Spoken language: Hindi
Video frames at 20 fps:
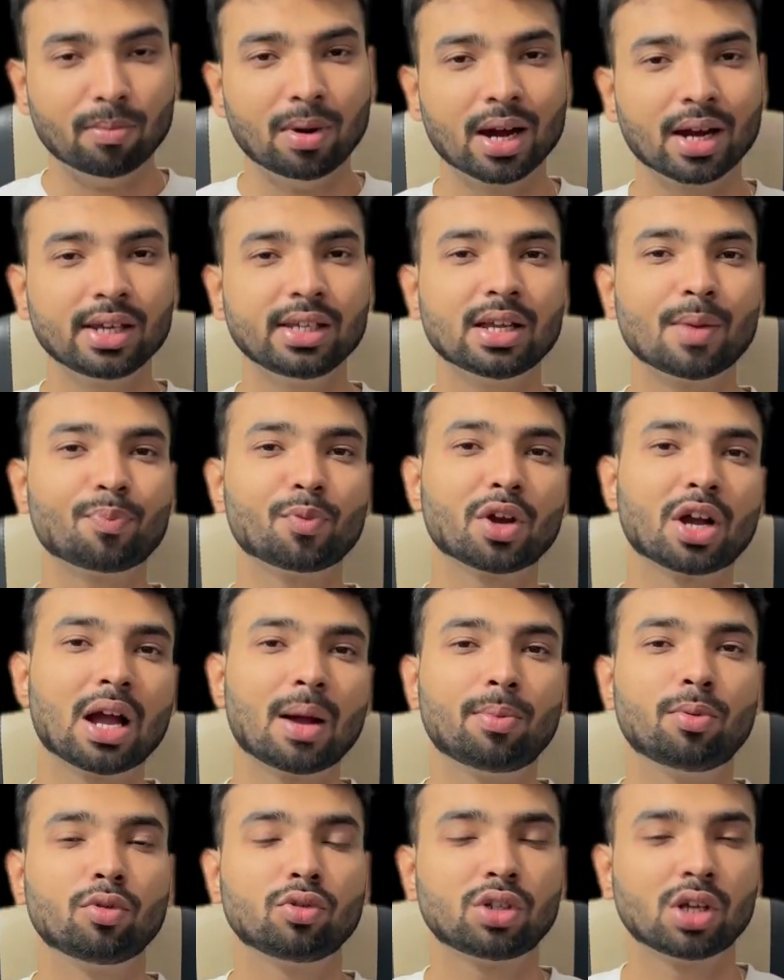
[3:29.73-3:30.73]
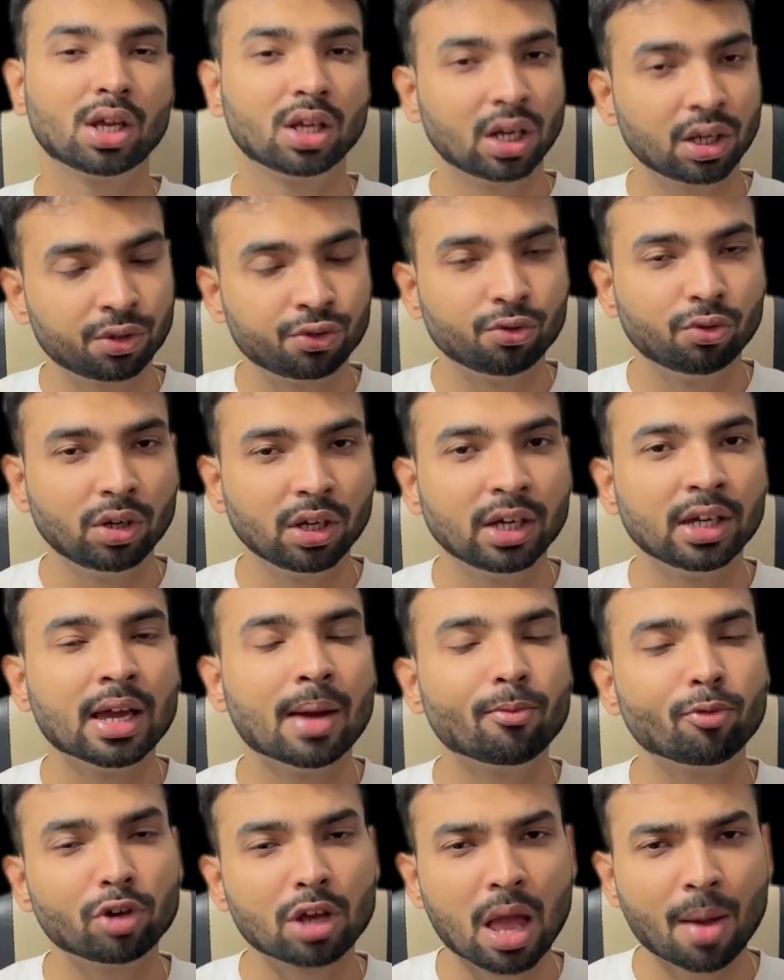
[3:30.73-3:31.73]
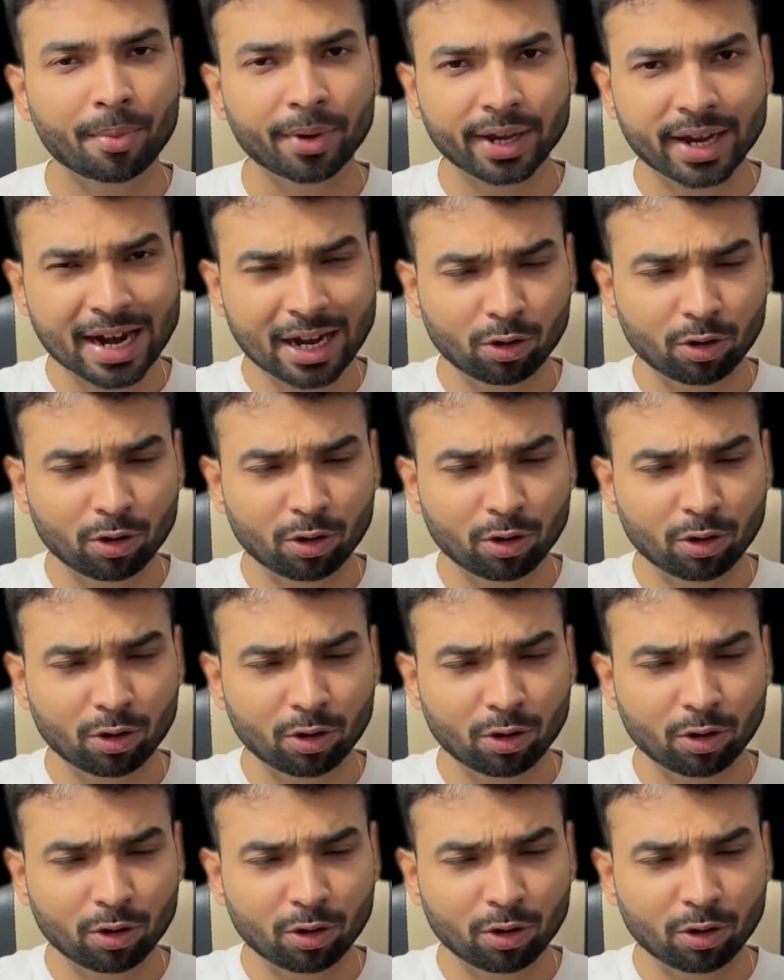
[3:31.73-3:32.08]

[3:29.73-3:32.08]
बाकी जब तक आप लोग चैनल से जुड़े हैं आपको यहाँ पे